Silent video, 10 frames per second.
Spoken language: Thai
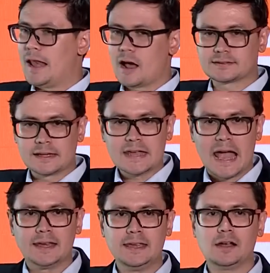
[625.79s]
แล้วสัญ
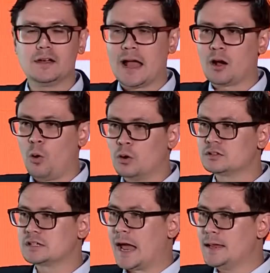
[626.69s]
ญานี้ก็ยังคง
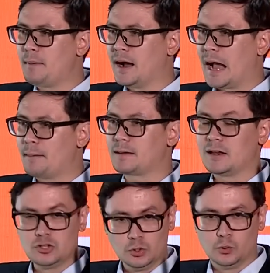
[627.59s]
ใช้บังคับ
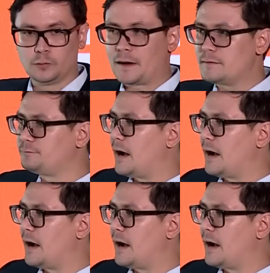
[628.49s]
กันอยู่ ไฟ